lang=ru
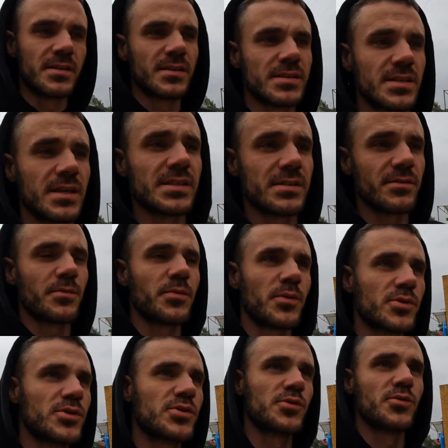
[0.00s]
и рассказывал
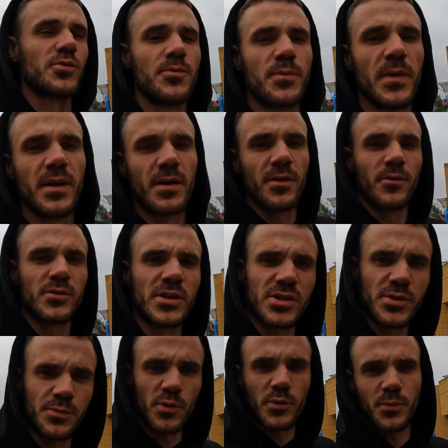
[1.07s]
про Истру. Вот
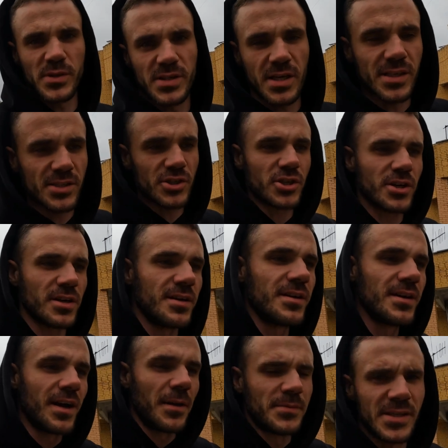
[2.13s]
здесь сейчас будет подсказочка,
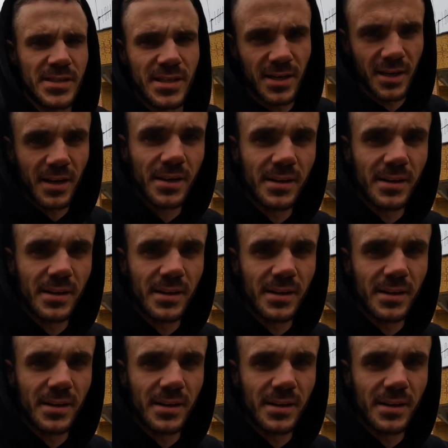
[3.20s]
обязательно